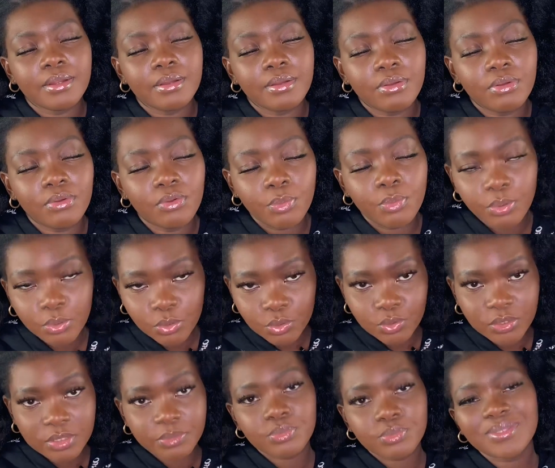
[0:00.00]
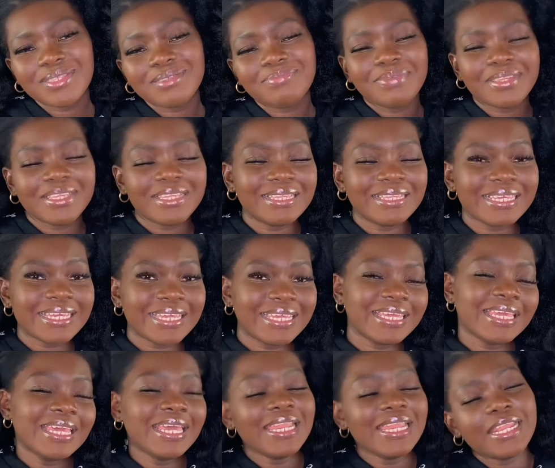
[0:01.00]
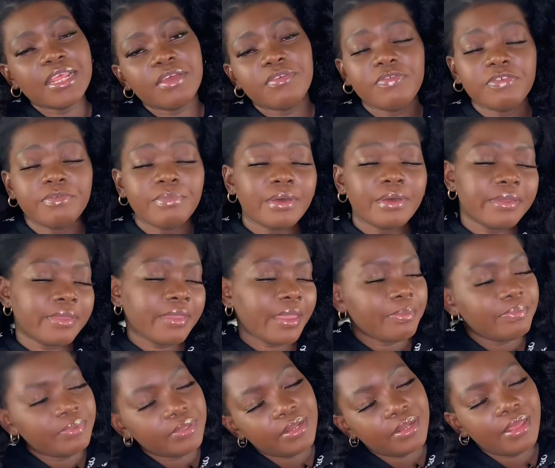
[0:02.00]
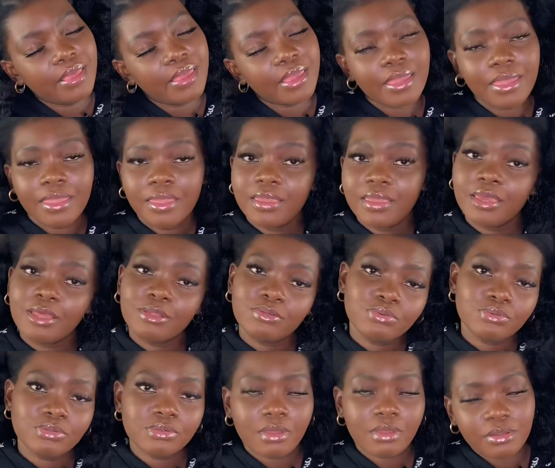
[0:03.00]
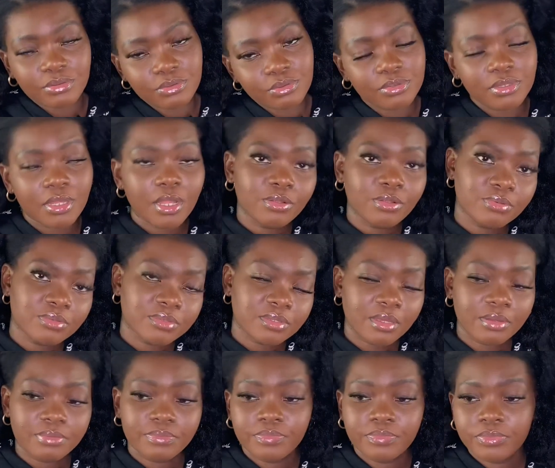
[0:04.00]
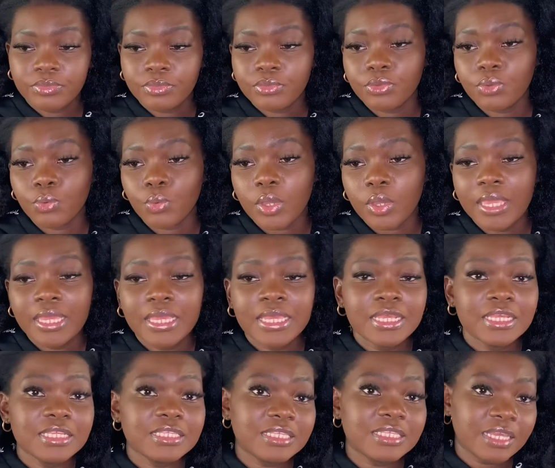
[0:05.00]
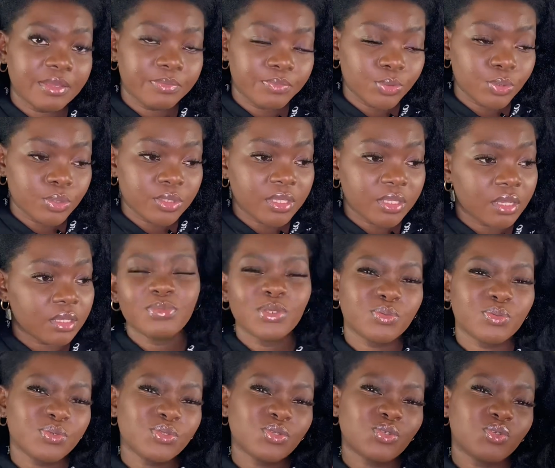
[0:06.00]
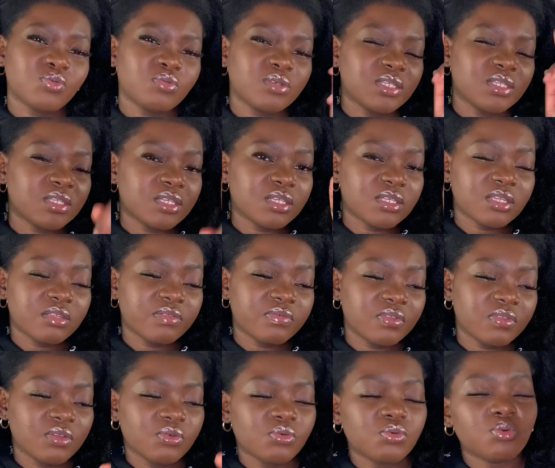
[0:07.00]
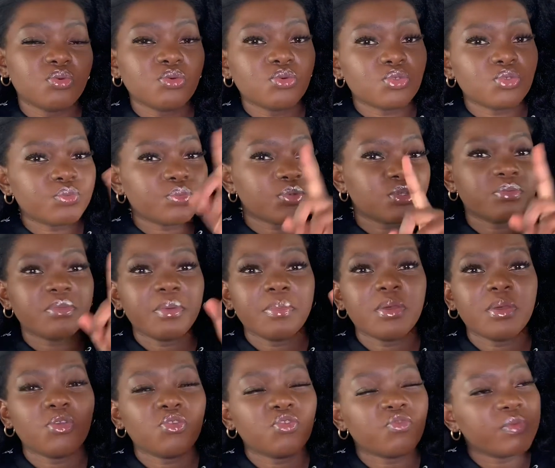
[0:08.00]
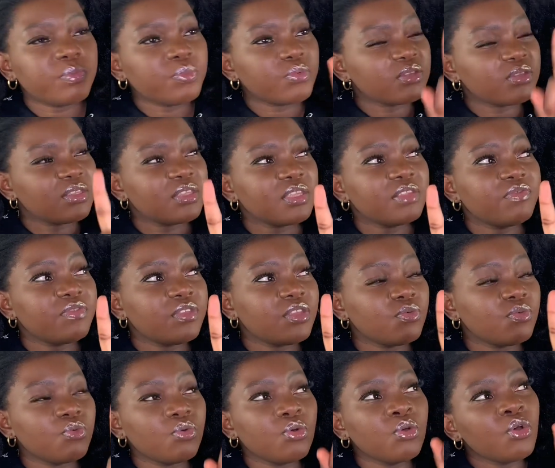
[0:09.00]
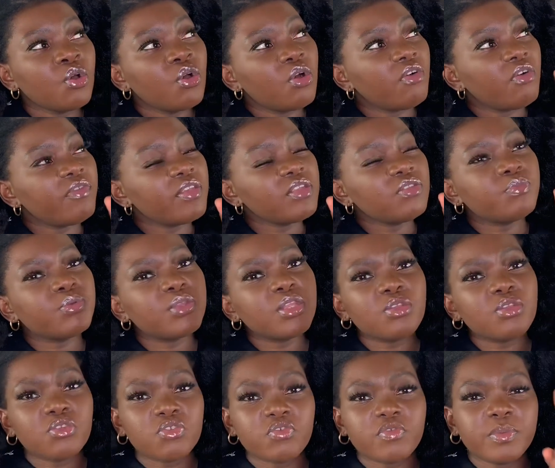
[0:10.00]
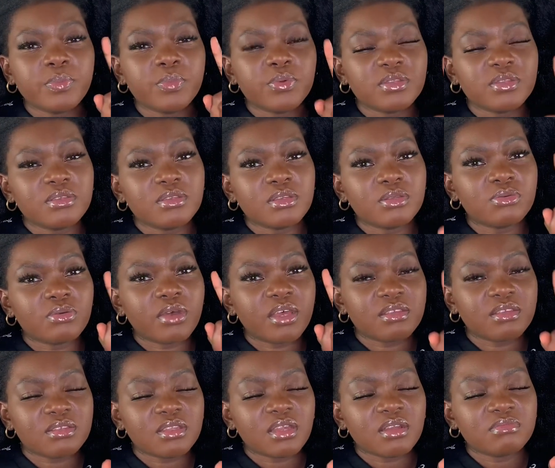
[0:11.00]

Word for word: le produit puisse pénétrer la fibre capillaire et tout ça, tout ça, tout ça. Donc, c'est un peu ça. Je pense que je vais éditer cette vidéo. Je pense même pas que je vais poster cette vidéo. En fait, peut-être que je vais poster ça sur Insta.